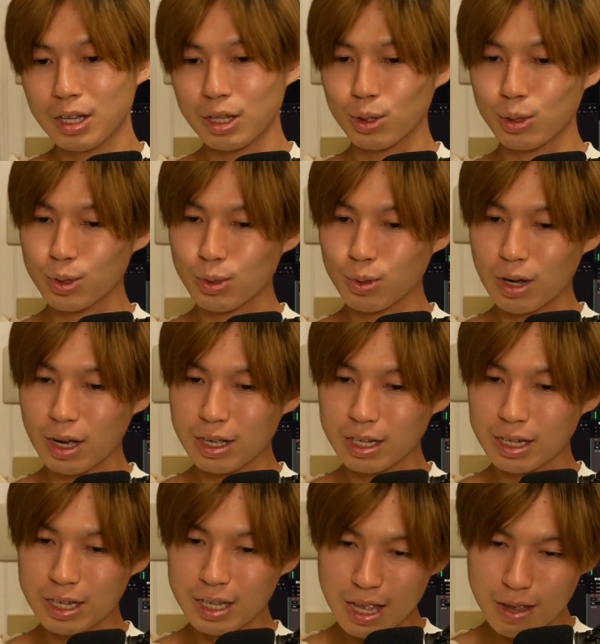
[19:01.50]
図書館
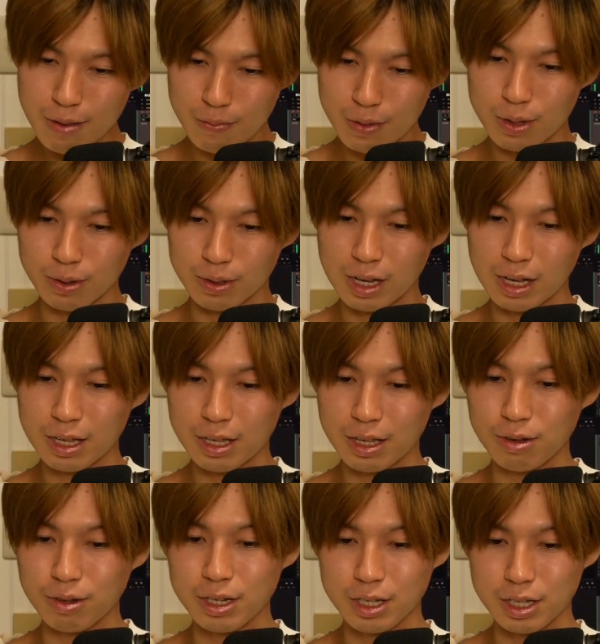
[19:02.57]
記念日とされてい
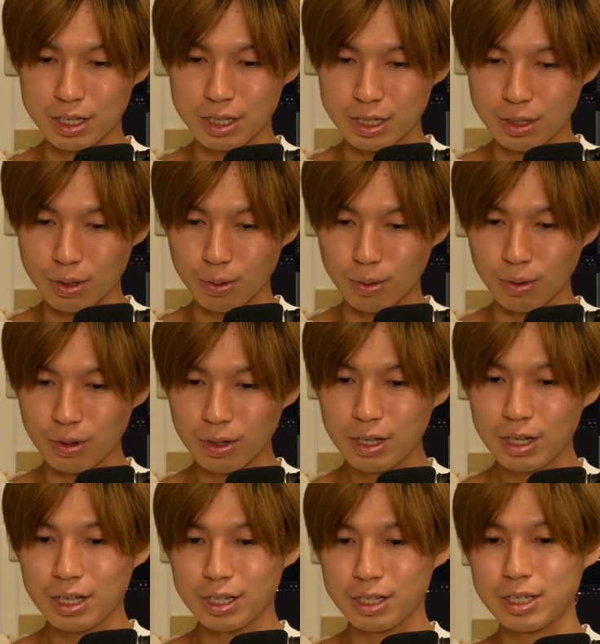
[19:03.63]
る日にちと、
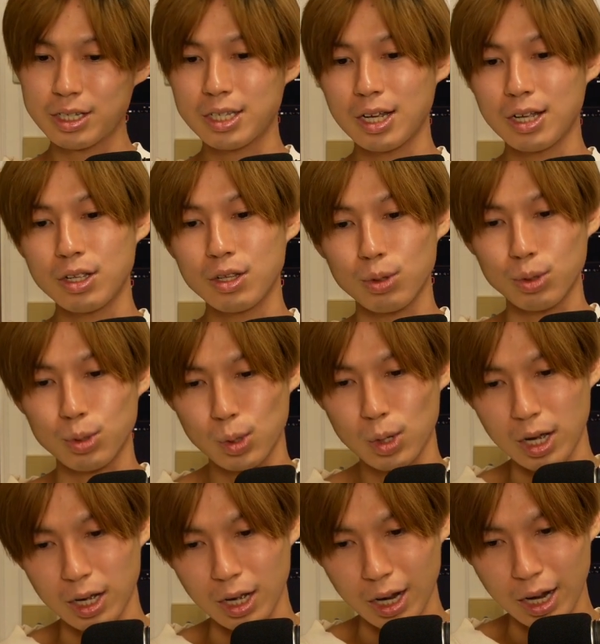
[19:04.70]
実際に図書
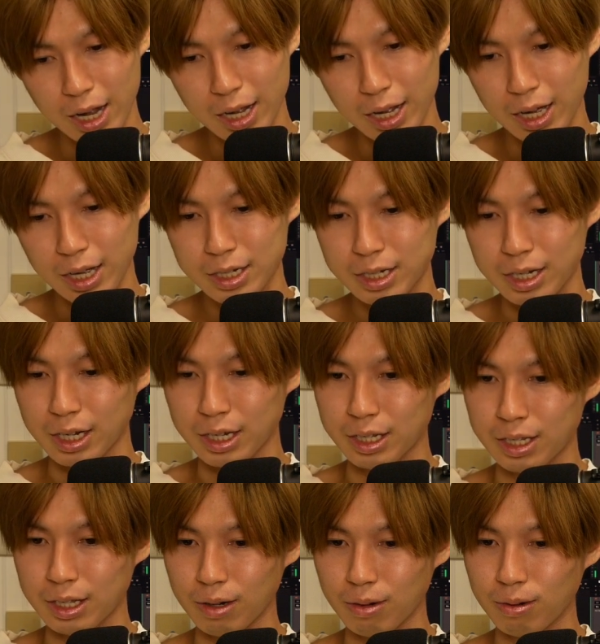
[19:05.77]
館が開館した日っ
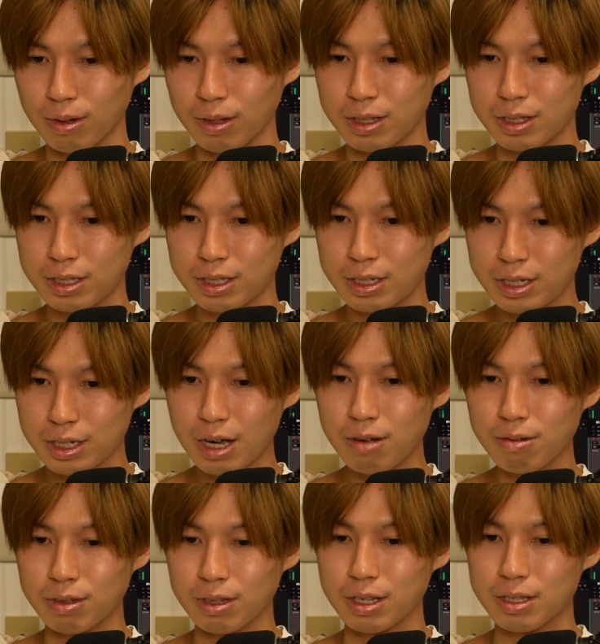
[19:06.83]
てこれ違
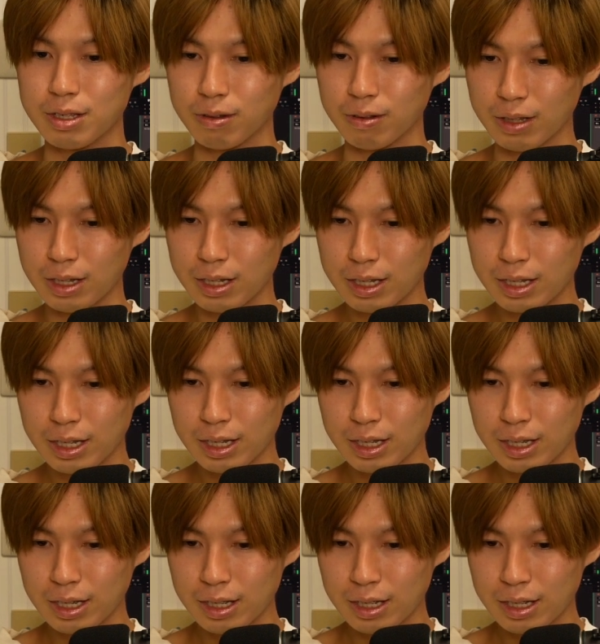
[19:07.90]
うんですよね。
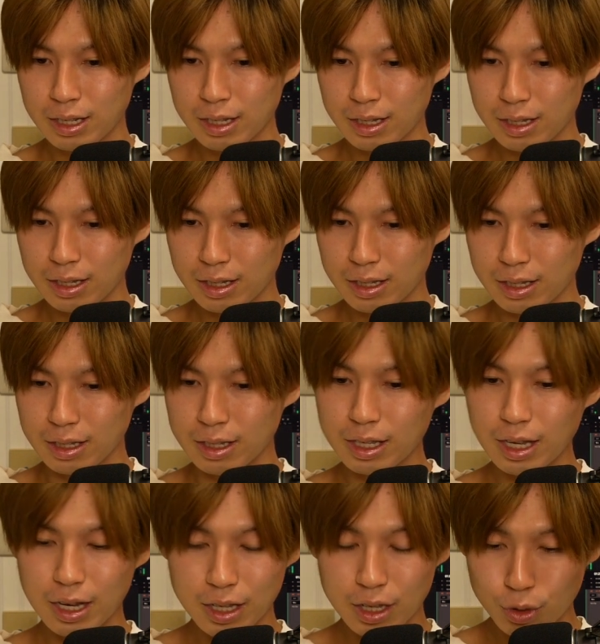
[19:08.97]

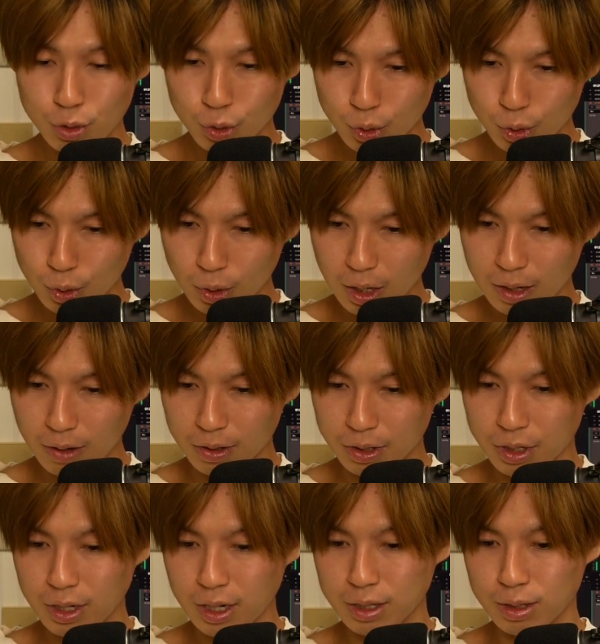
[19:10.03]
インターネット上とかでは
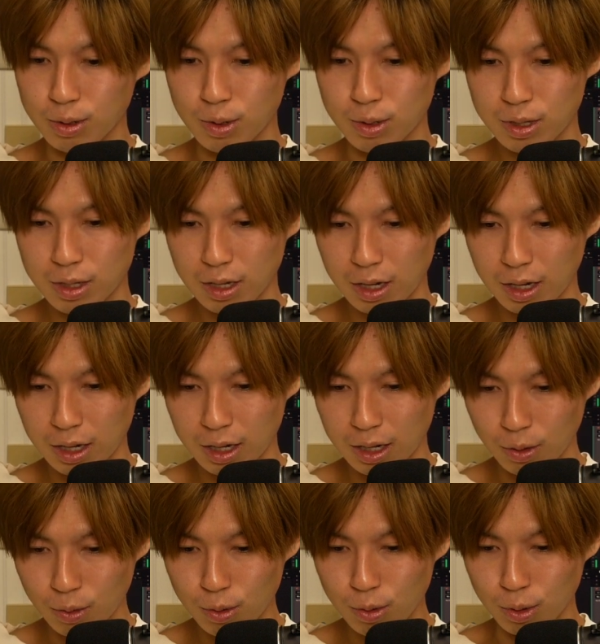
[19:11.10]
4月2
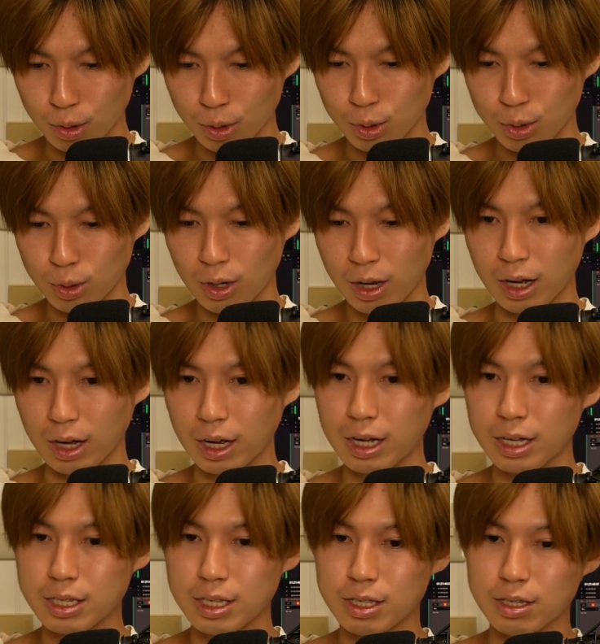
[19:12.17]
日を図書館
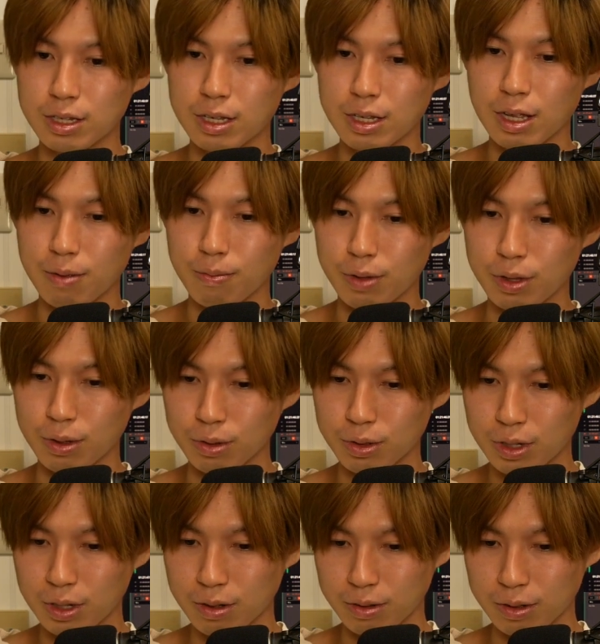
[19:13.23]
開設記念日と
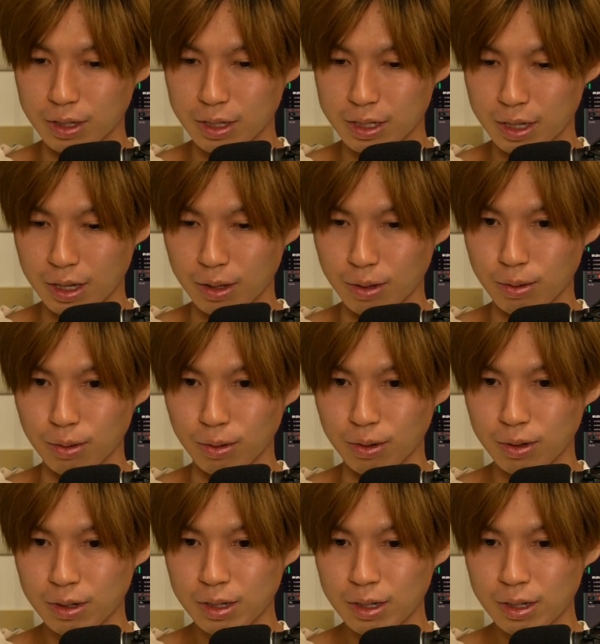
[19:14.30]
してるんですけど、